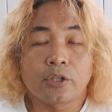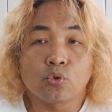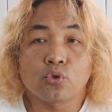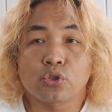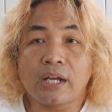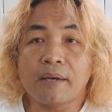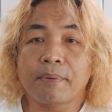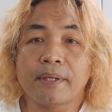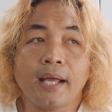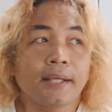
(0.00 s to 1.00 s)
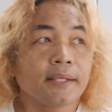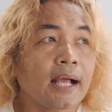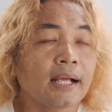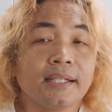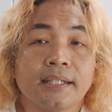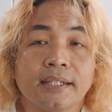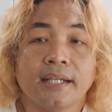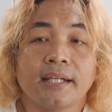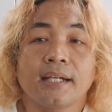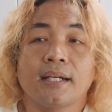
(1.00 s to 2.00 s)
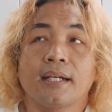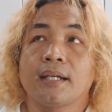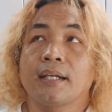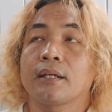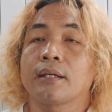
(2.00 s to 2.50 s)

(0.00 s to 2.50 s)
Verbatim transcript: dikhususkan pria yang ingin